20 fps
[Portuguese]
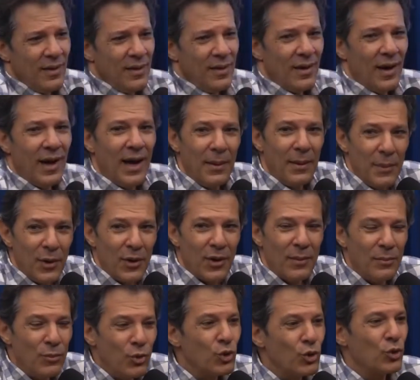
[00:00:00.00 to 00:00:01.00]
Ah, meu, é
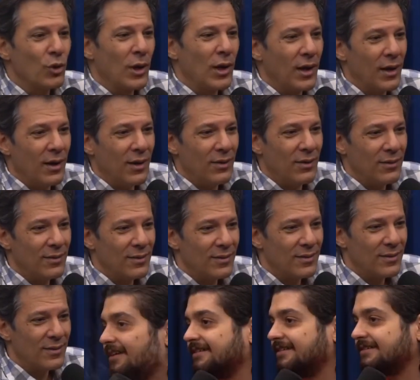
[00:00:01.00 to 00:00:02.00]
muito legal. É
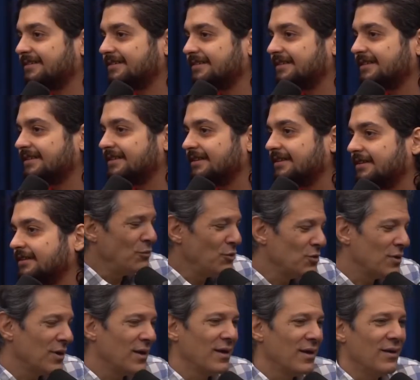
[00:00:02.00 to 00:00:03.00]
legal? É
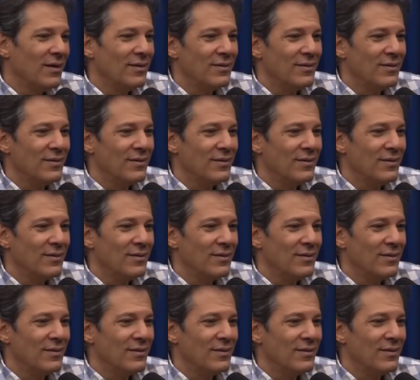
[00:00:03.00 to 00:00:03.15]
muito legal.